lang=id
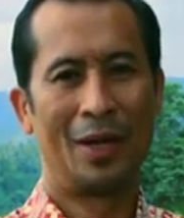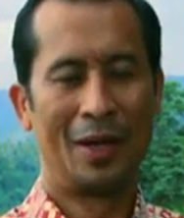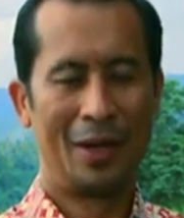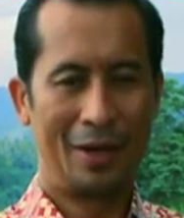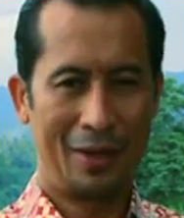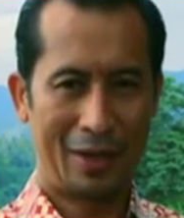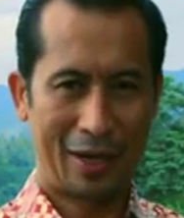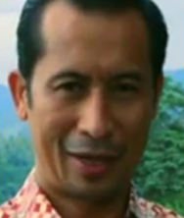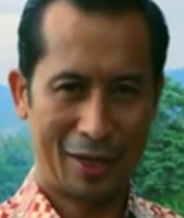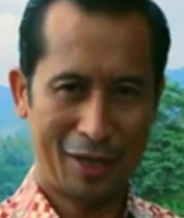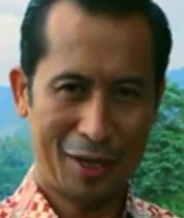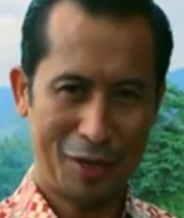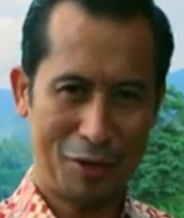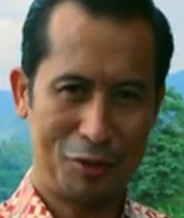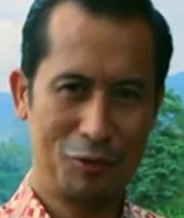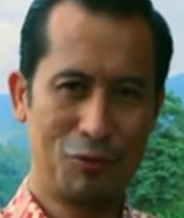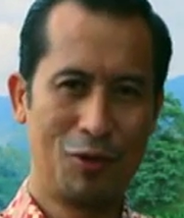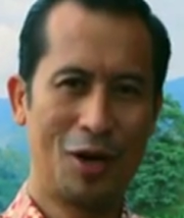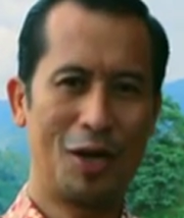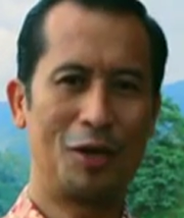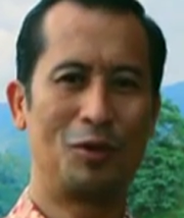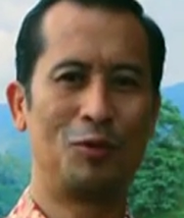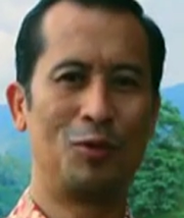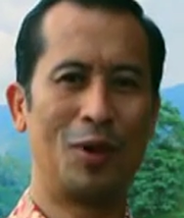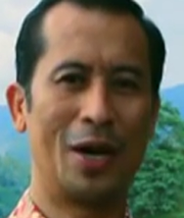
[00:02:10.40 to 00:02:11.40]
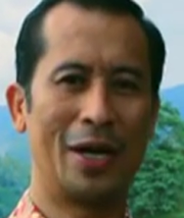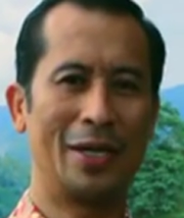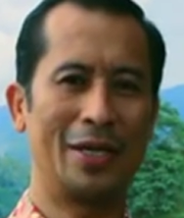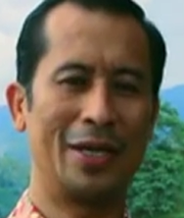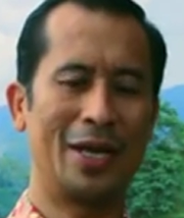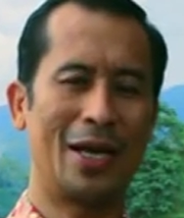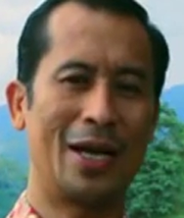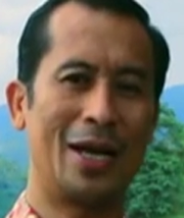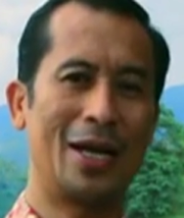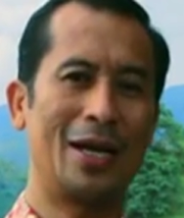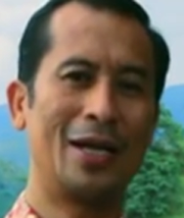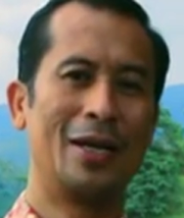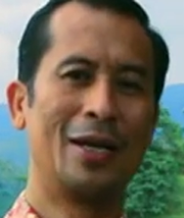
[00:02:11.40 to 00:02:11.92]
dan
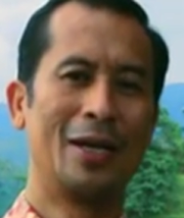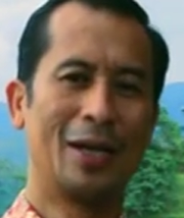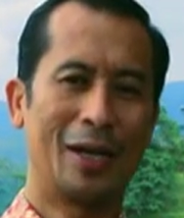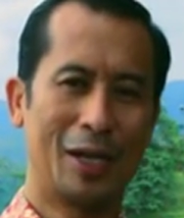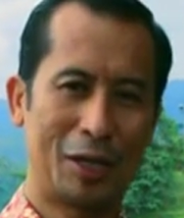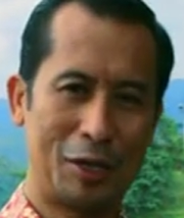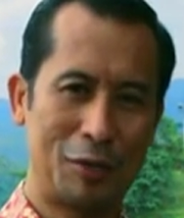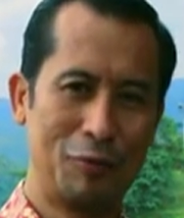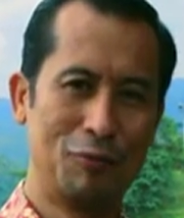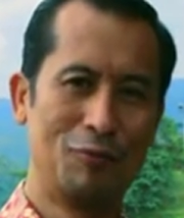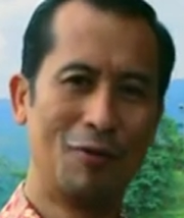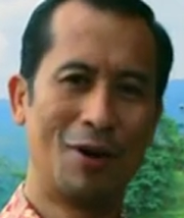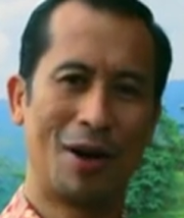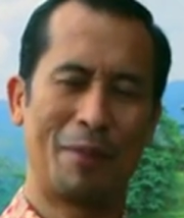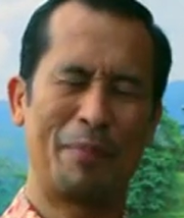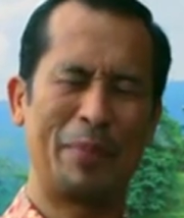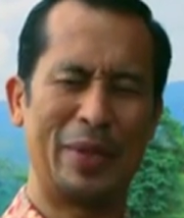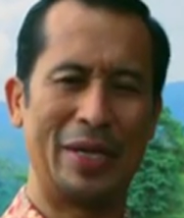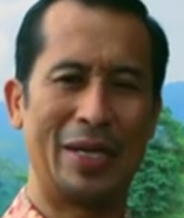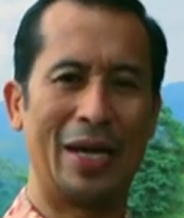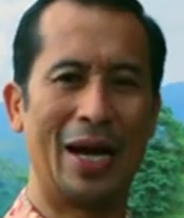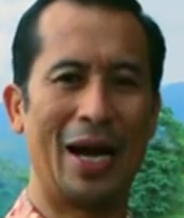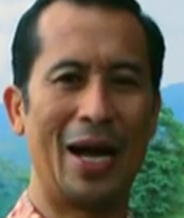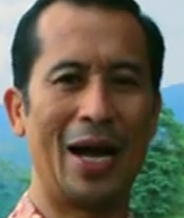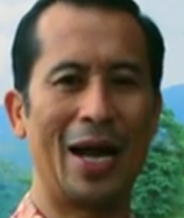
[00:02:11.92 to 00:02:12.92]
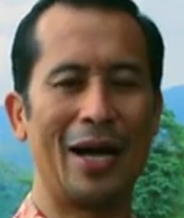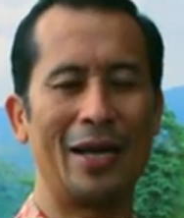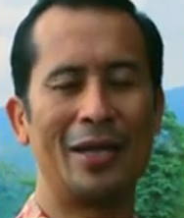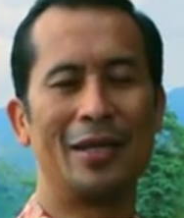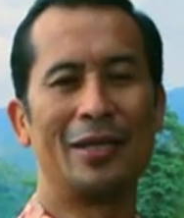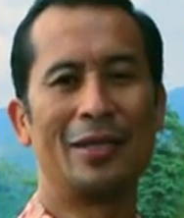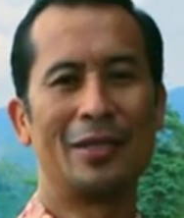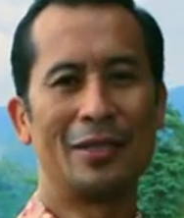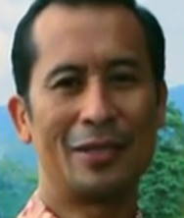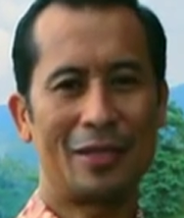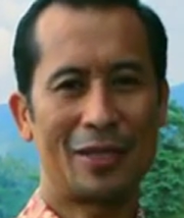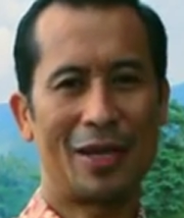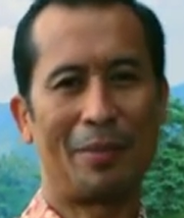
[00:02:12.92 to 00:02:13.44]
kedua-duanya kedua
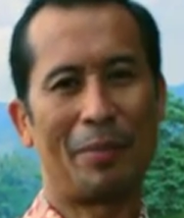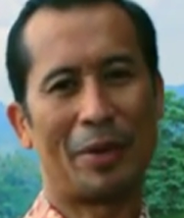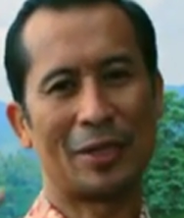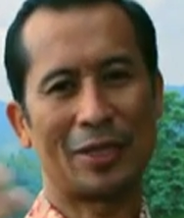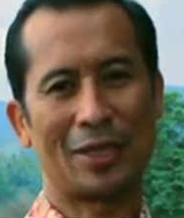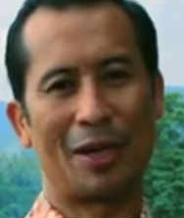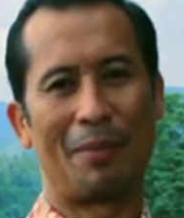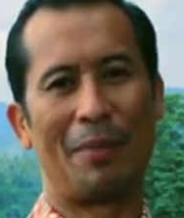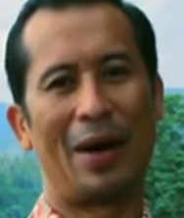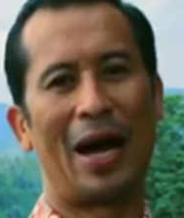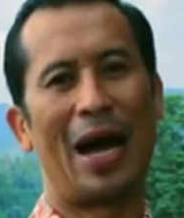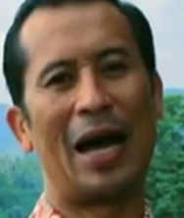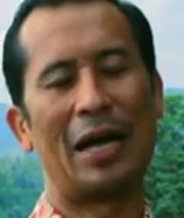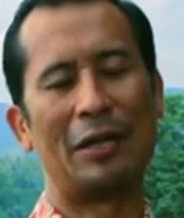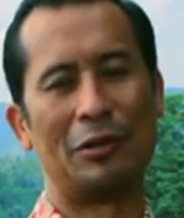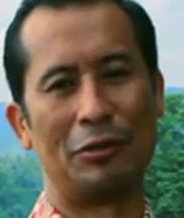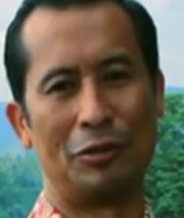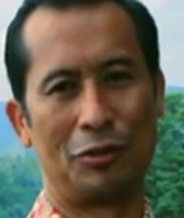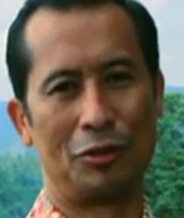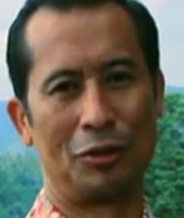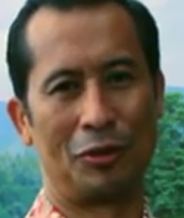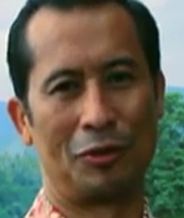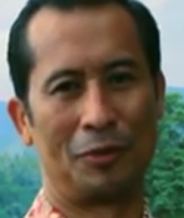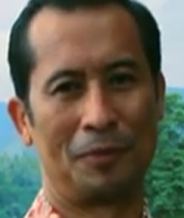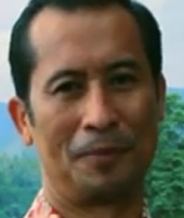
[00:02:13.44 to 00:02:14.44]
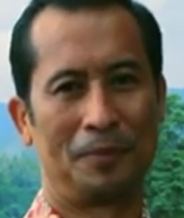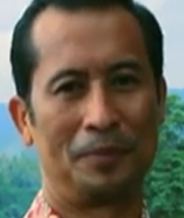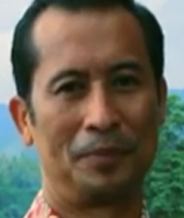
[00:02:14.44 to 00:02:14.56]
pihak sama-sama hancur.